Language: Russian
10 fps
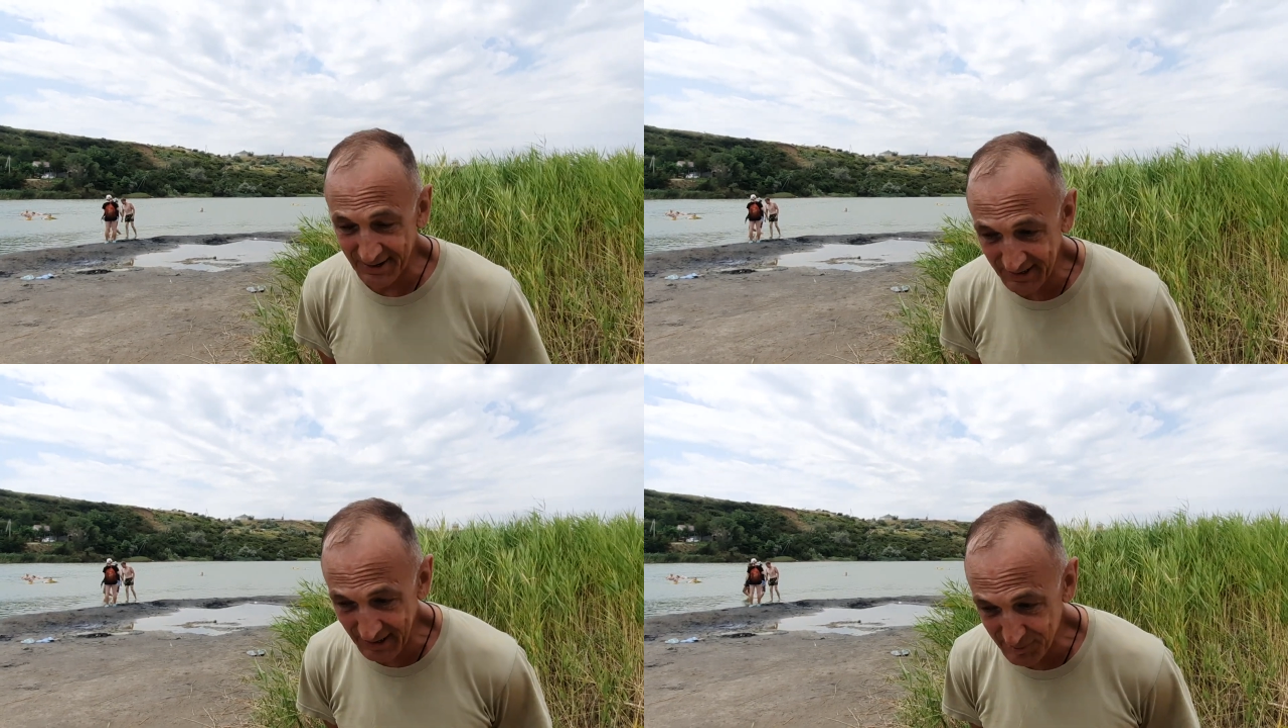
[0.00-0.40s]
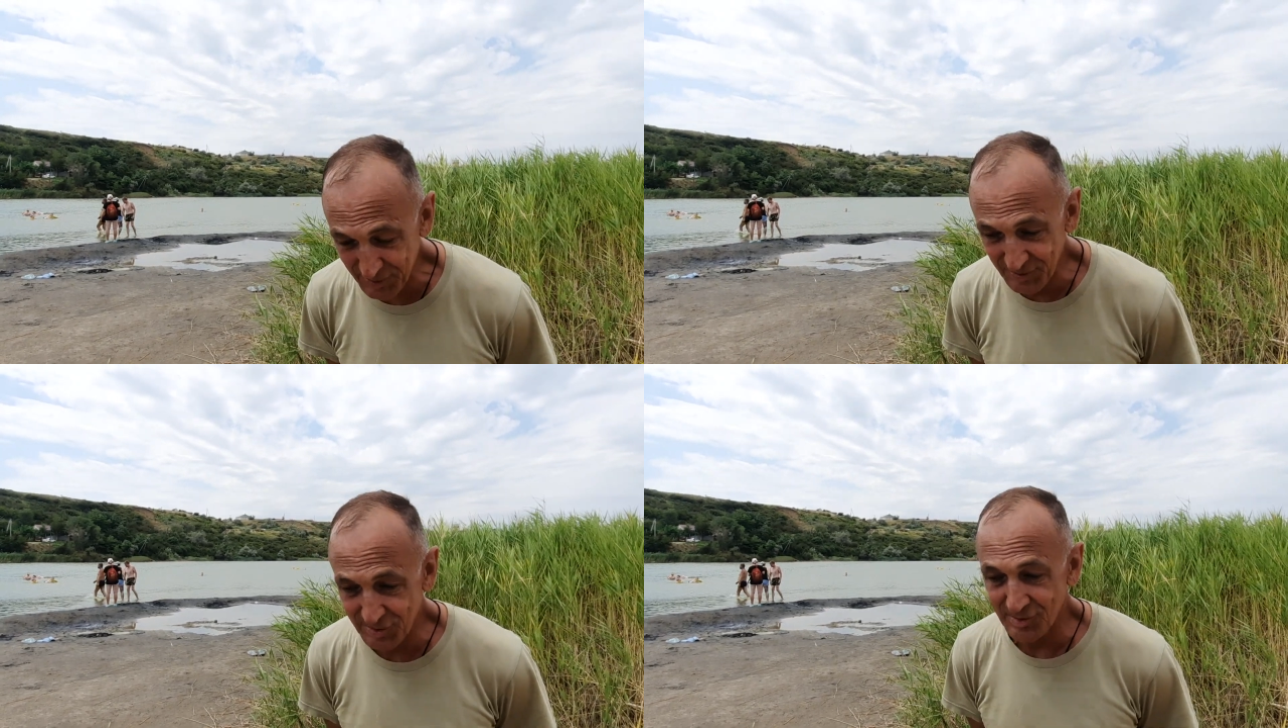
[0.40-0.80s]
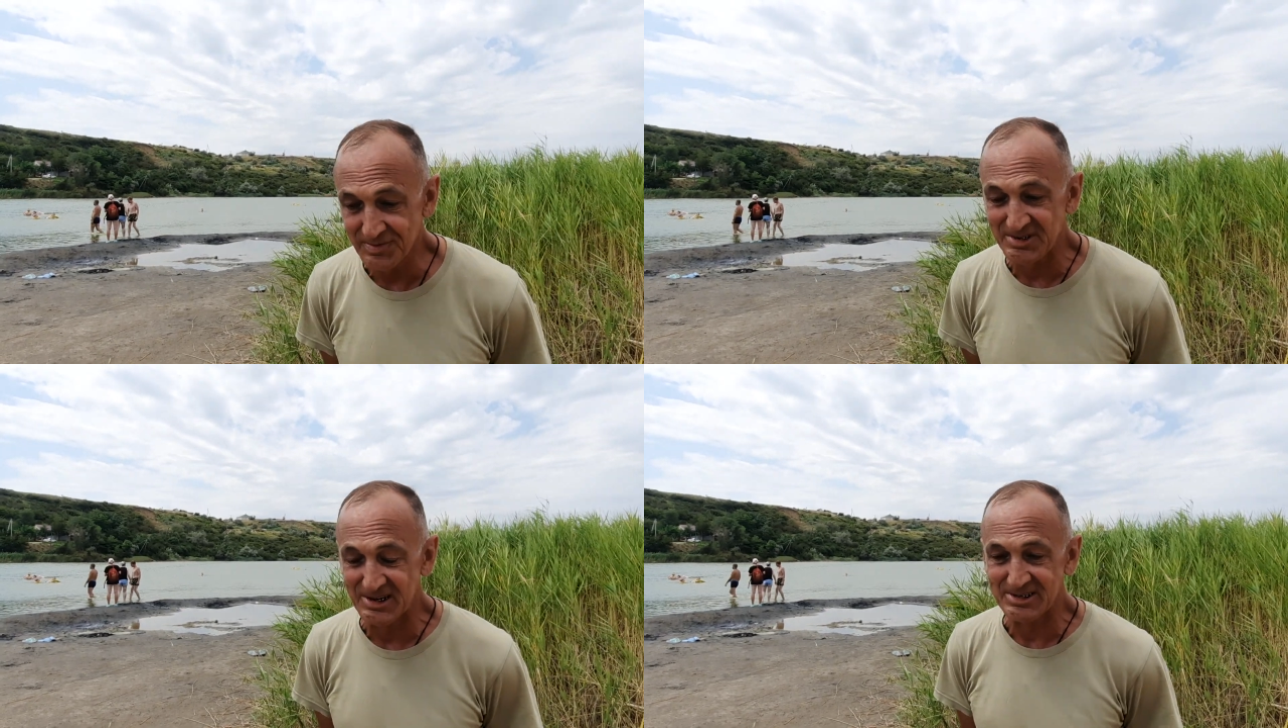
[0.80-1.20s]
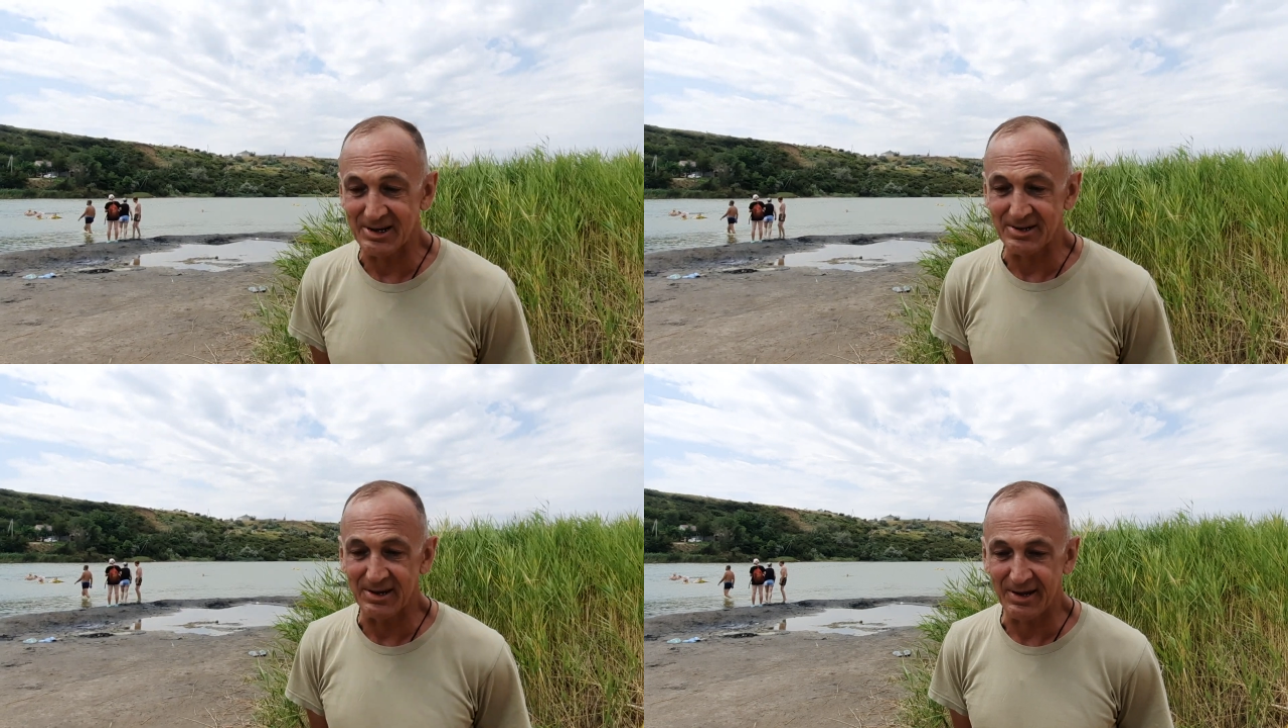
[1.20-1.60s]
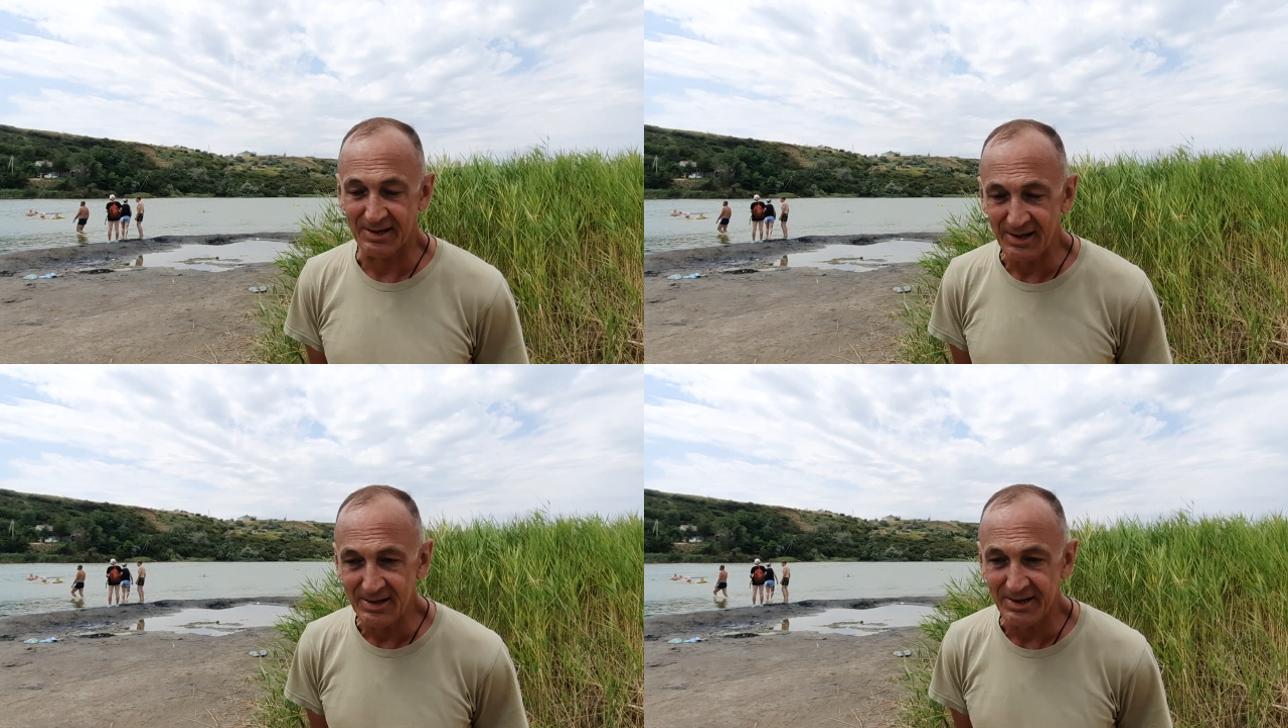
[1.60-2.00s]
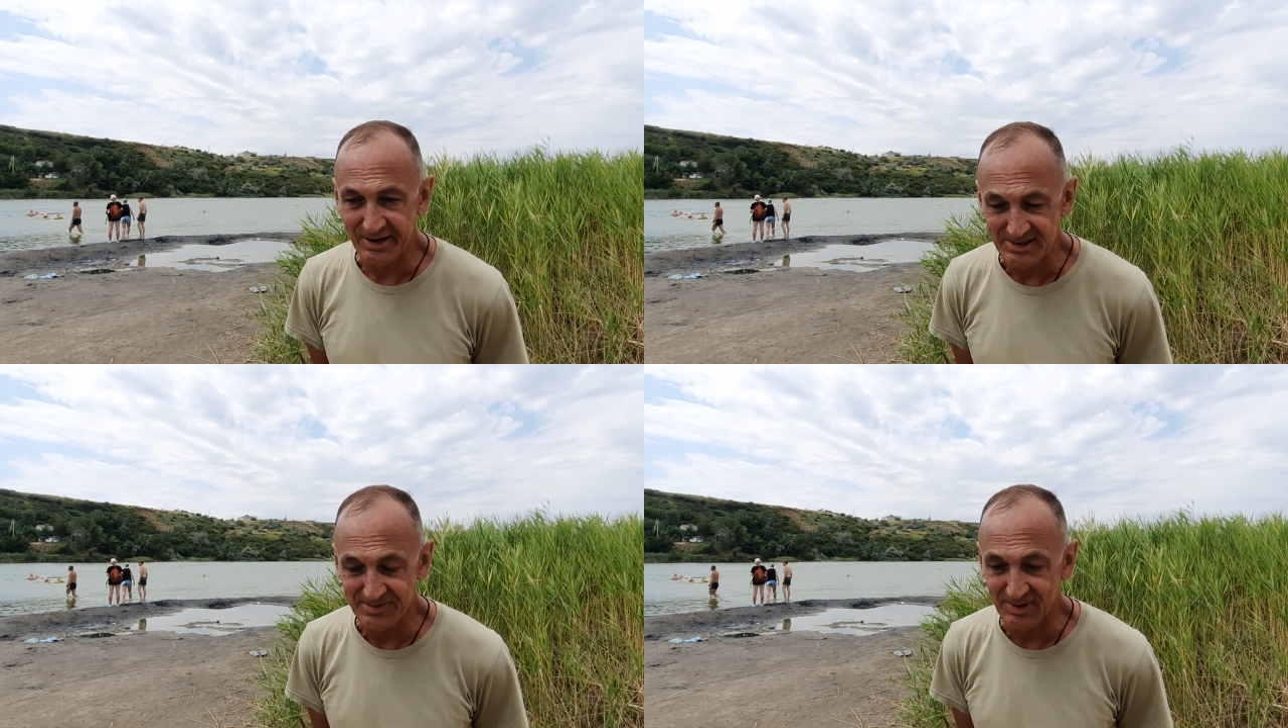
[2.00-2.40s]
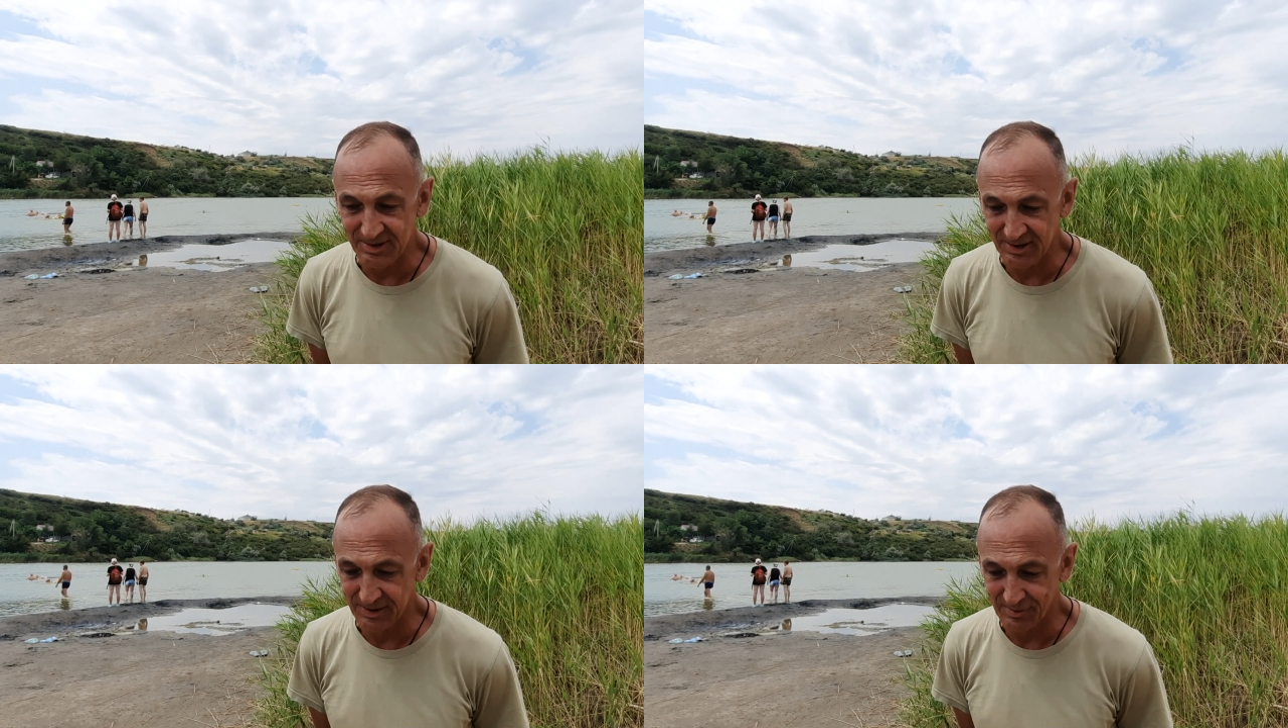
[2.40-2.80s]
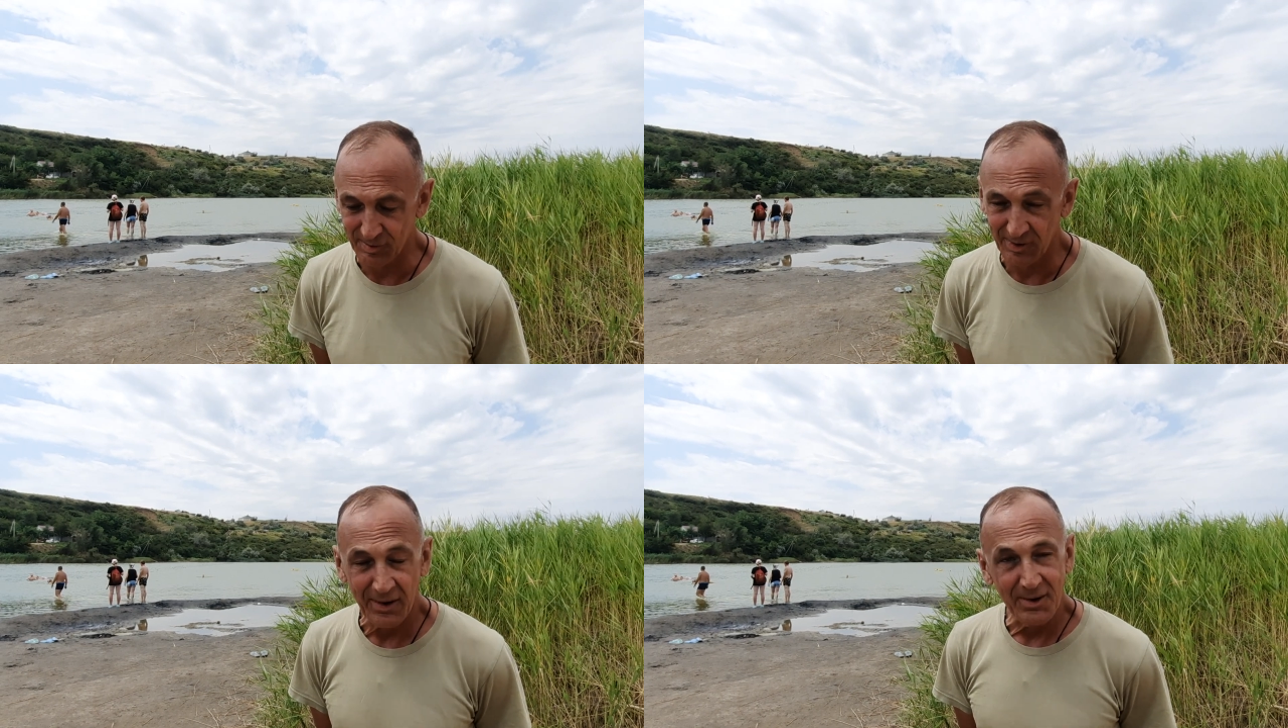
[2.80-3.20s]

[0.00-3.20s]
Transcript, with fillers: а, я имею в виду в создании канала и развитии его,